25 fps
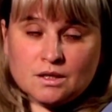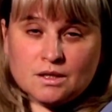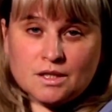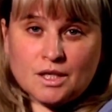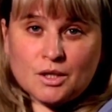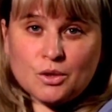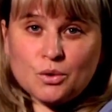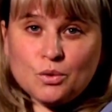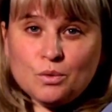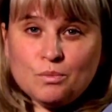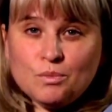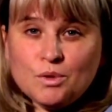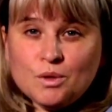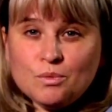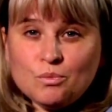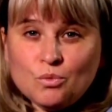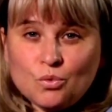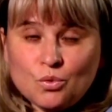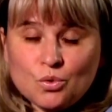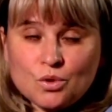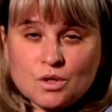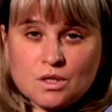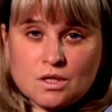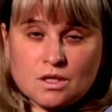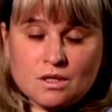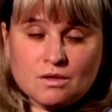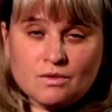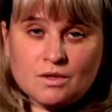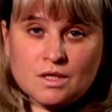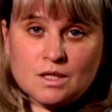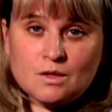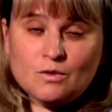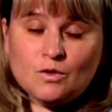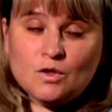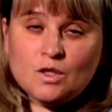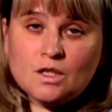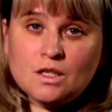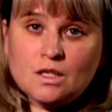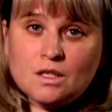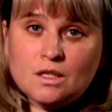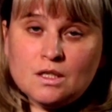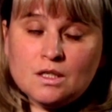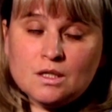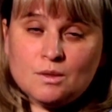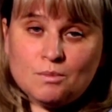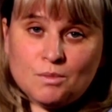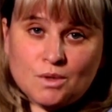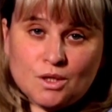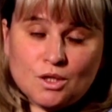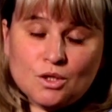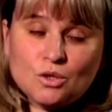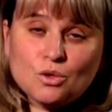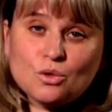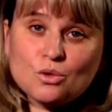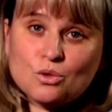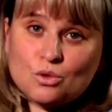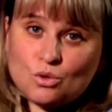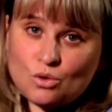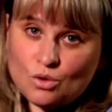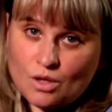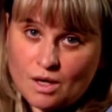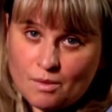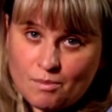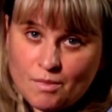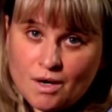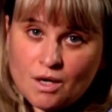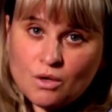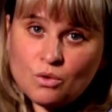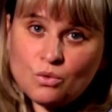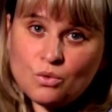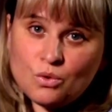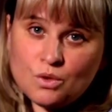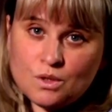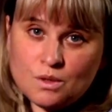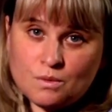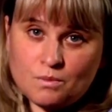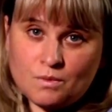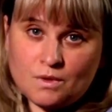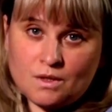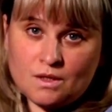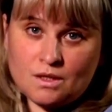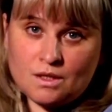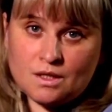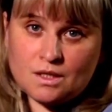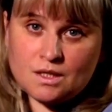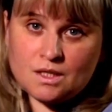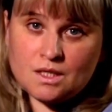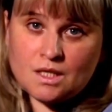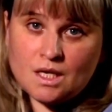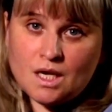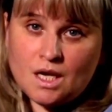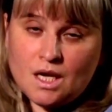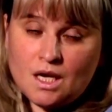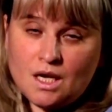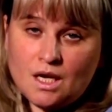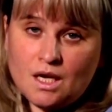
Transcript: даруй мне мужество извини, изменить то, что я могу изменить,